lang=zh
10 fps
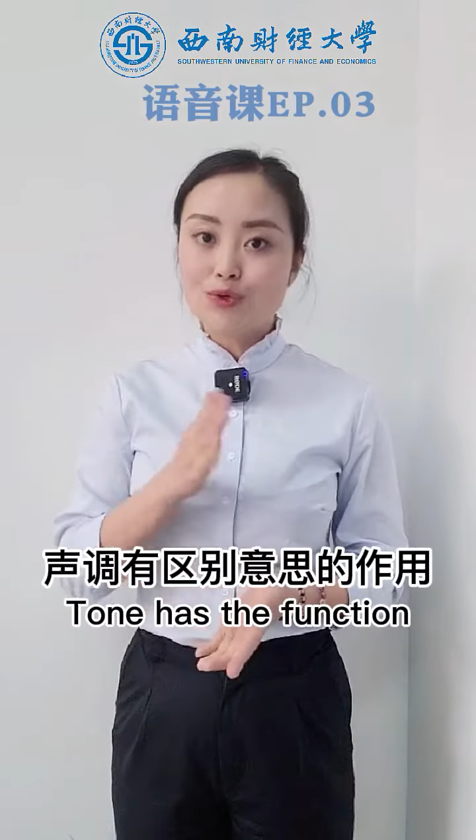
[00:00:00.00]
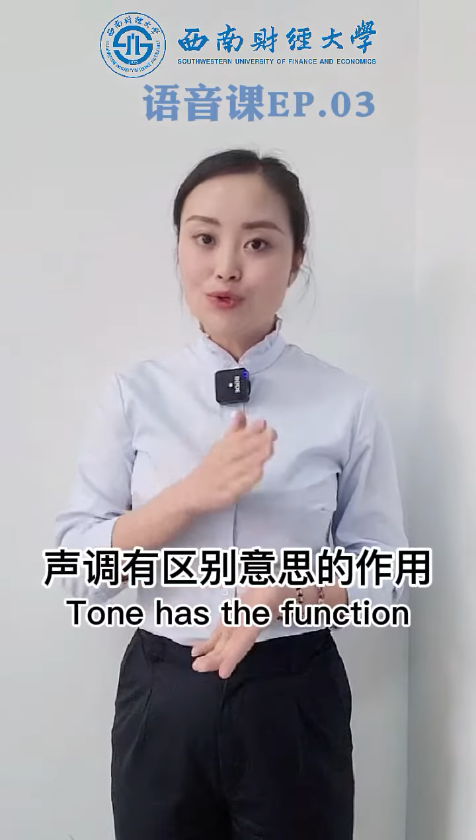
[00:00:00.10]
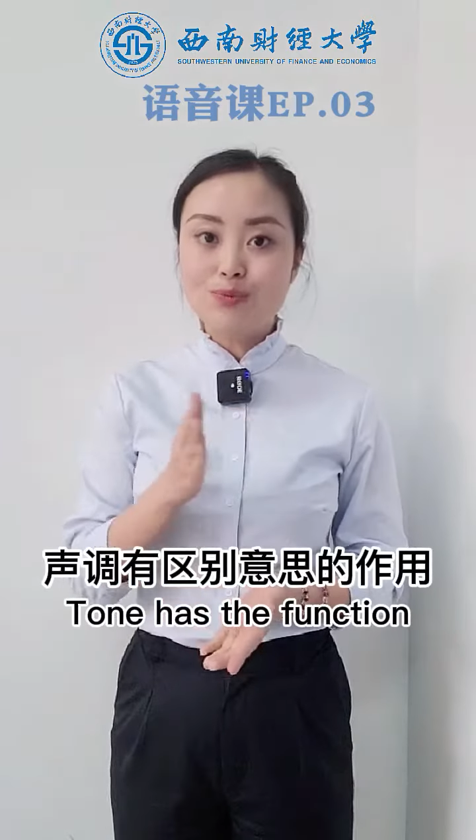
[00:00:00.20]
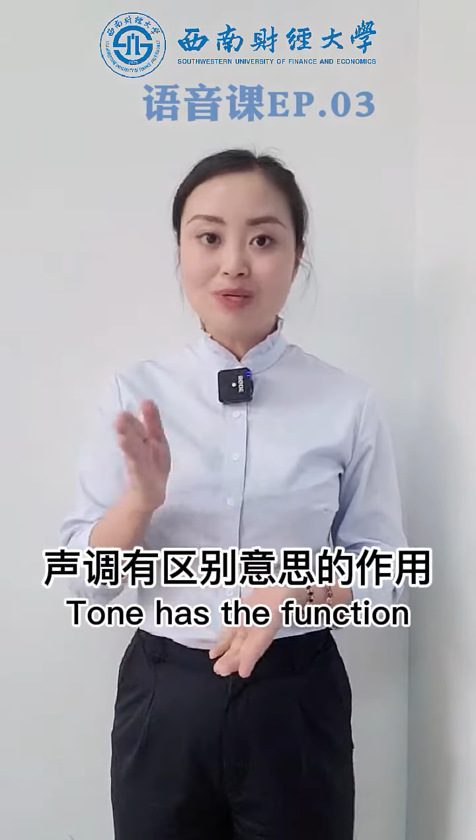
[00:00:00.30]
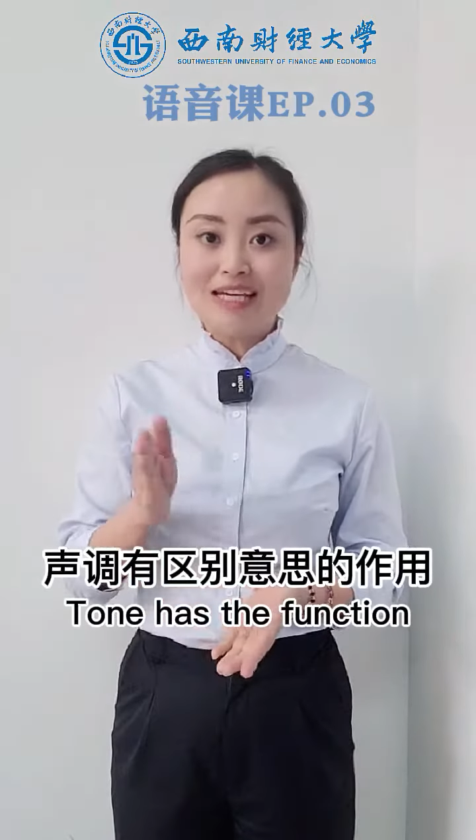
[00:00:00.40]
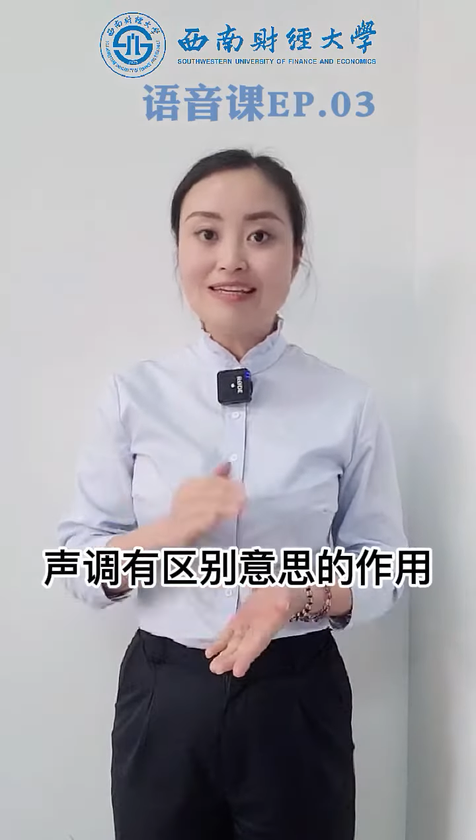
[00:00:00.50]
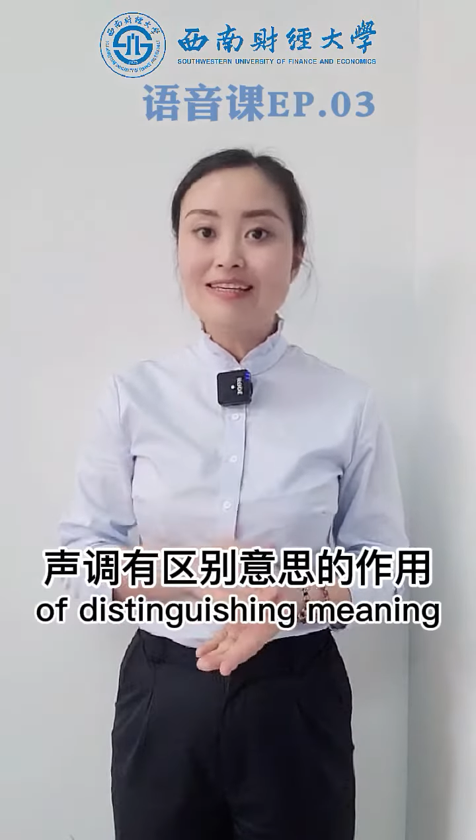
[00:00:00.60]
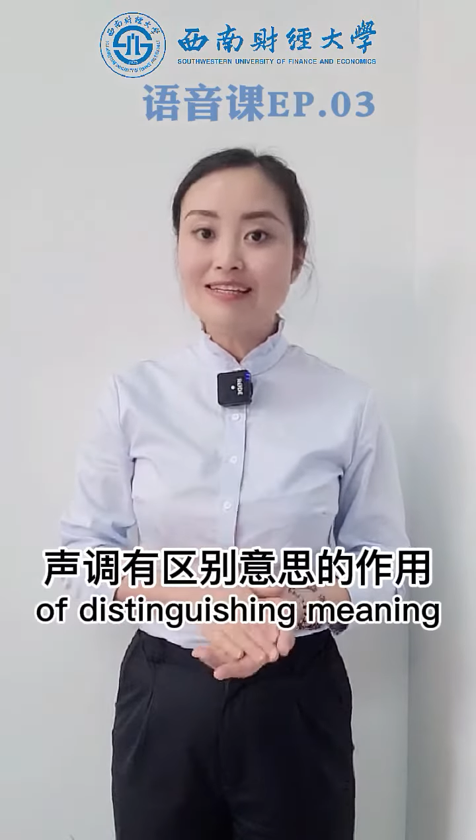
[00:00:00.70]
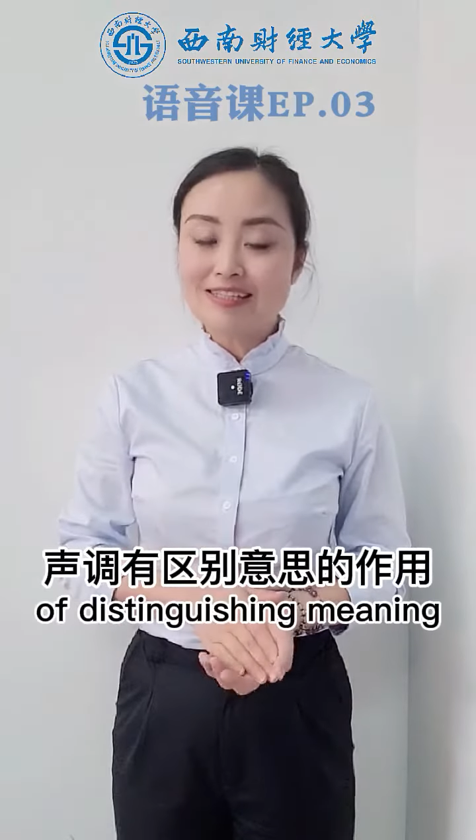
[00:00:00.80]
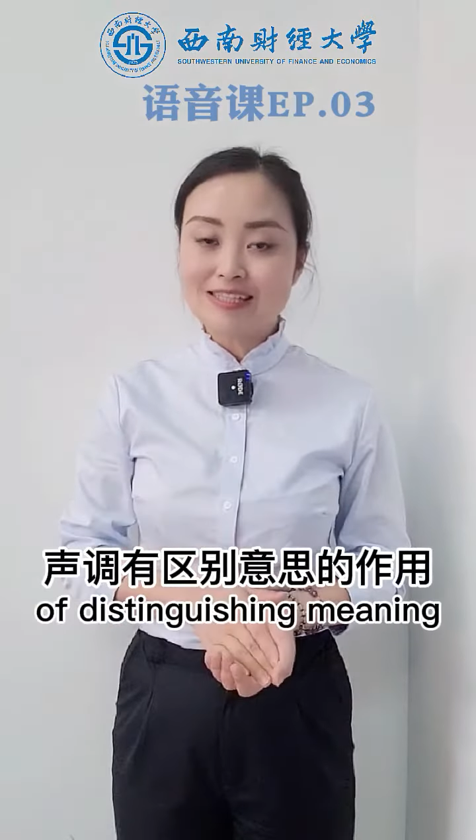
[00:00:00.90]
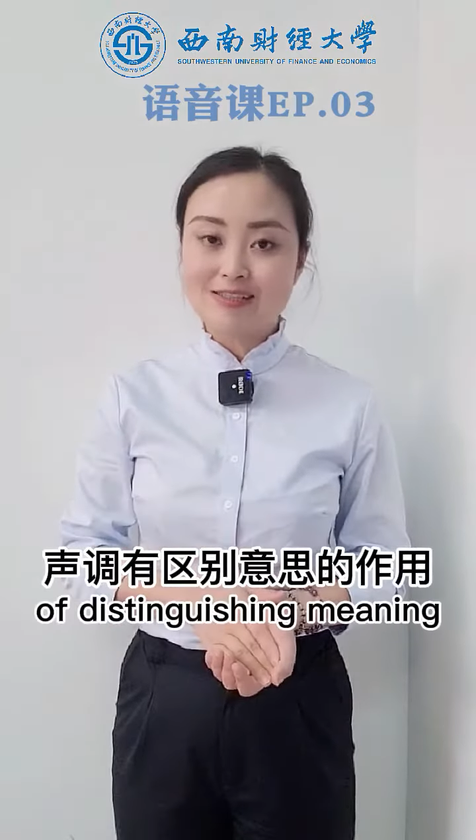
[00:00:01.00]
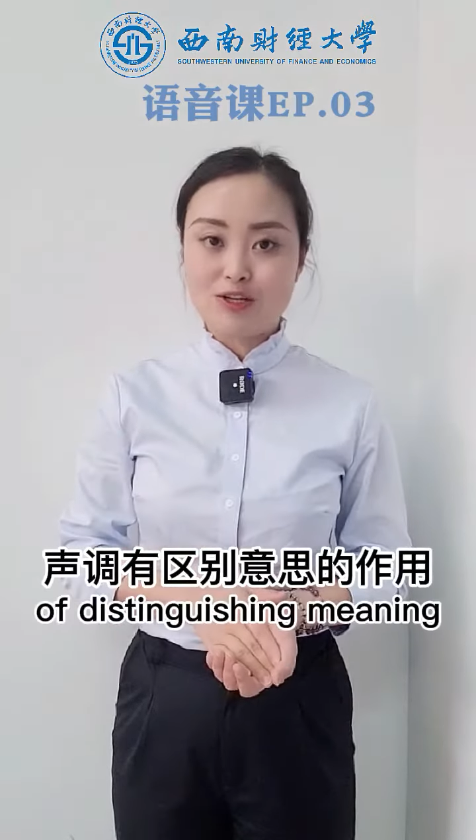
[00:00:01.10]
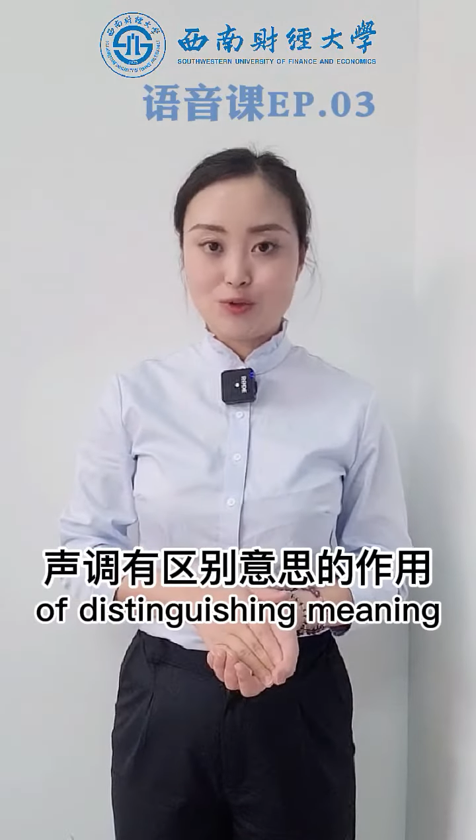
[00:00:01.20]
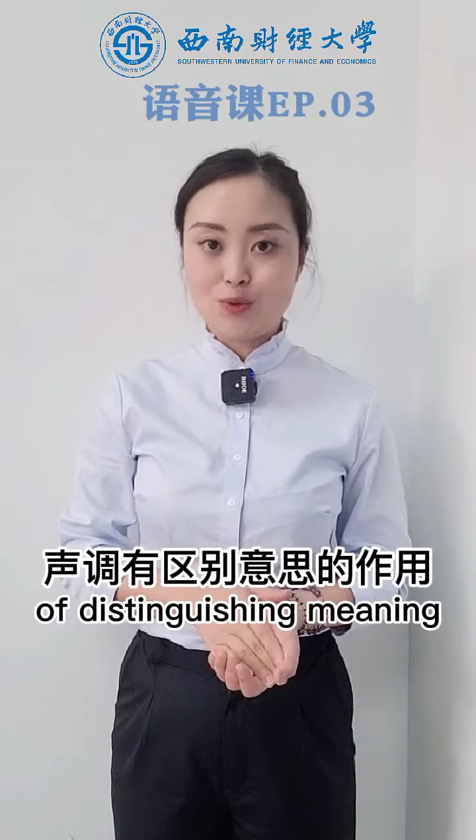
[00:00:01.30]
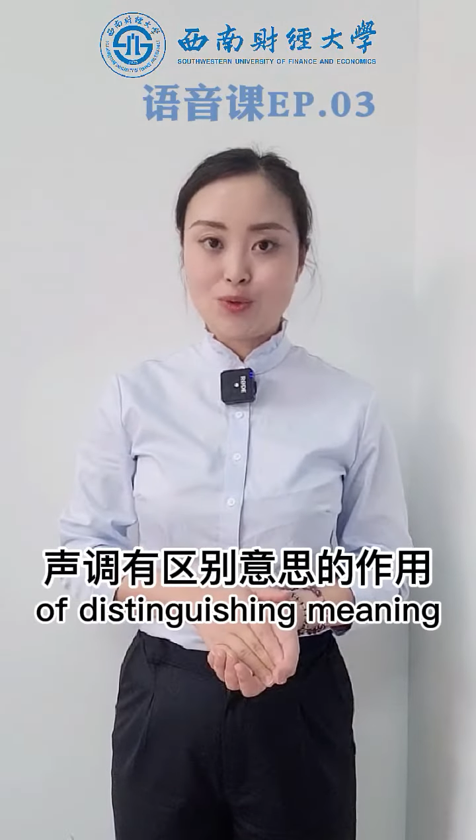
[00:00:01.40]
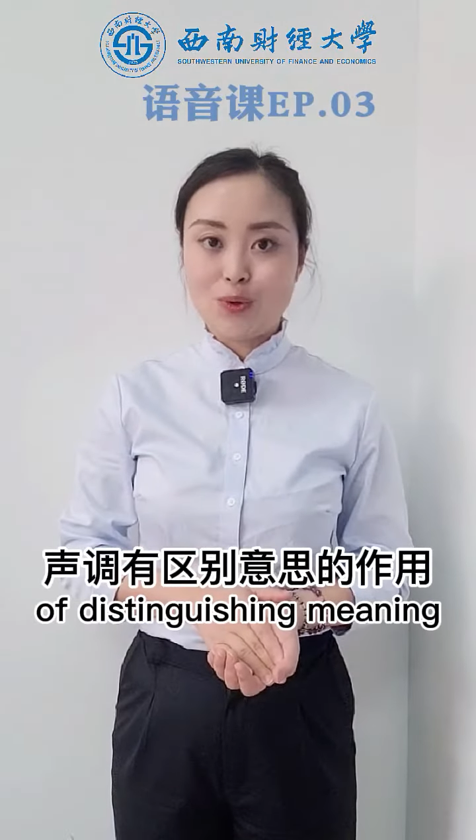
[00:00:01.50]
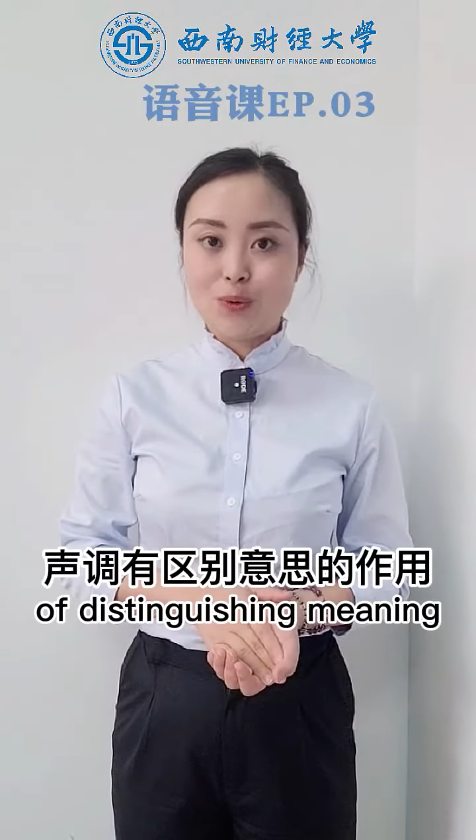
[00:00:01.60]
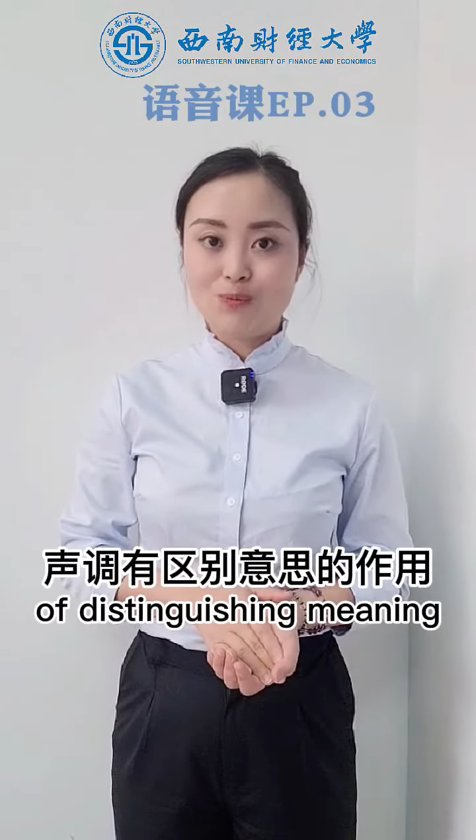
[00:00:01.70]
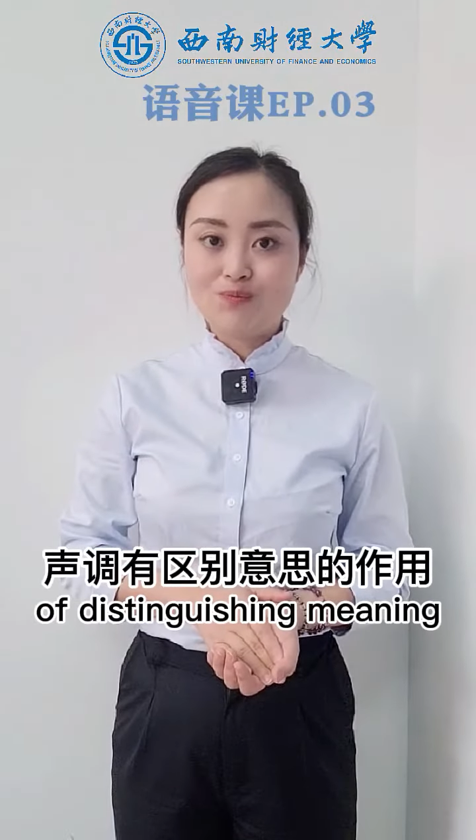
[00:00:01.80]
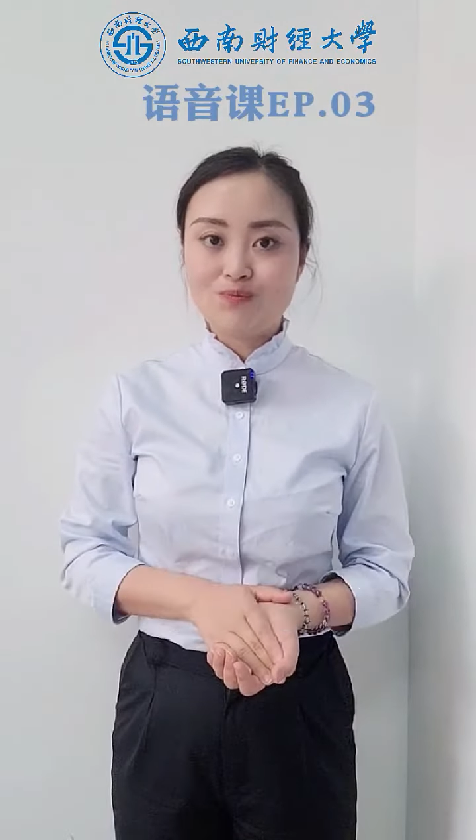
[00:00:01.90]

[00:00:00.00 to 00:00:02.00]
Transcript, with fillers: 区别意思的作用。